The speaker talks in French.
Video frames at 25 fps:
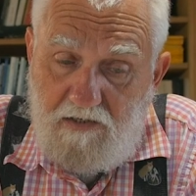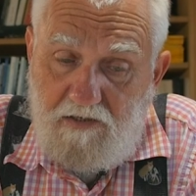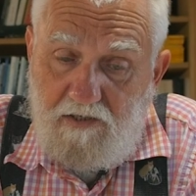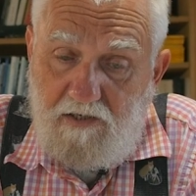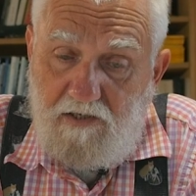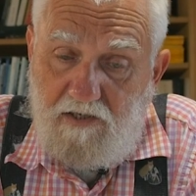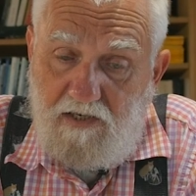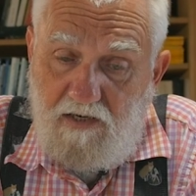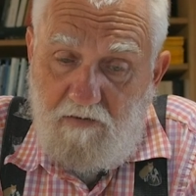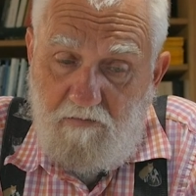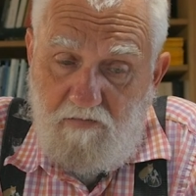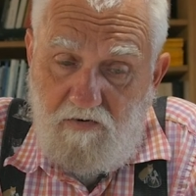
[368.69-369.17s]

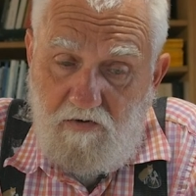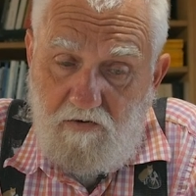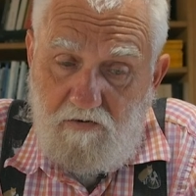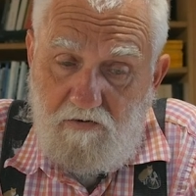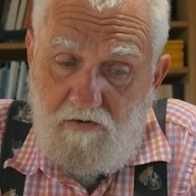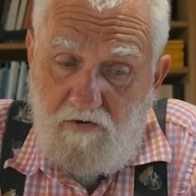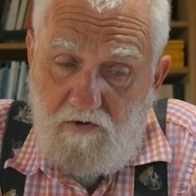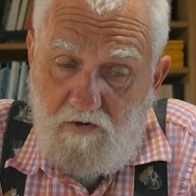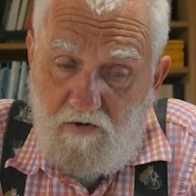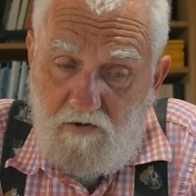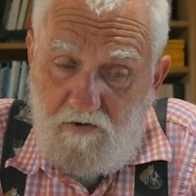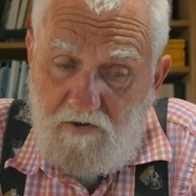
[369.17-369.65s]
c'est d'abord
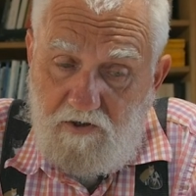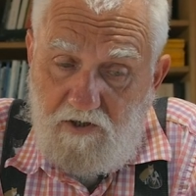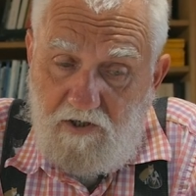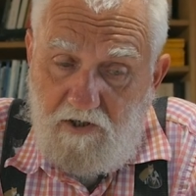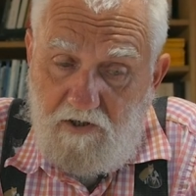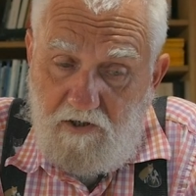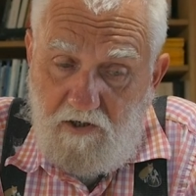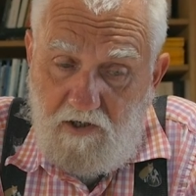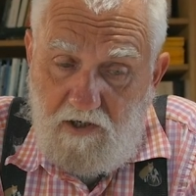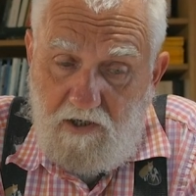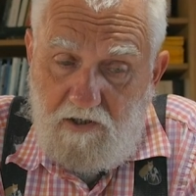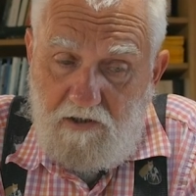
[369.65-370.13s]
de
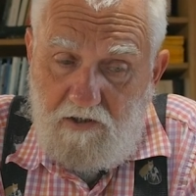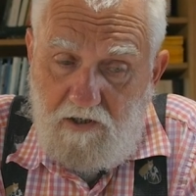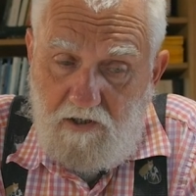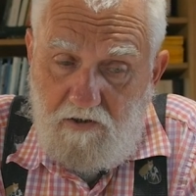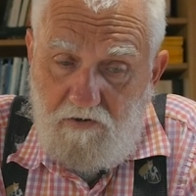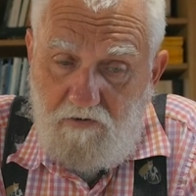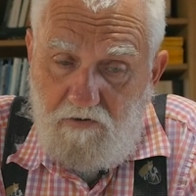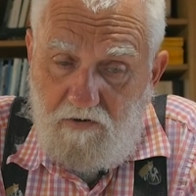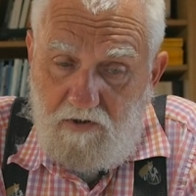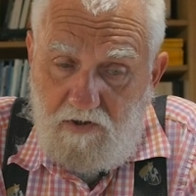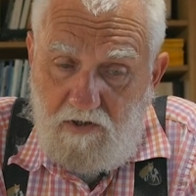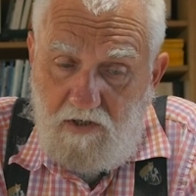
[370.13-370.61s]
rentrer dans la tête du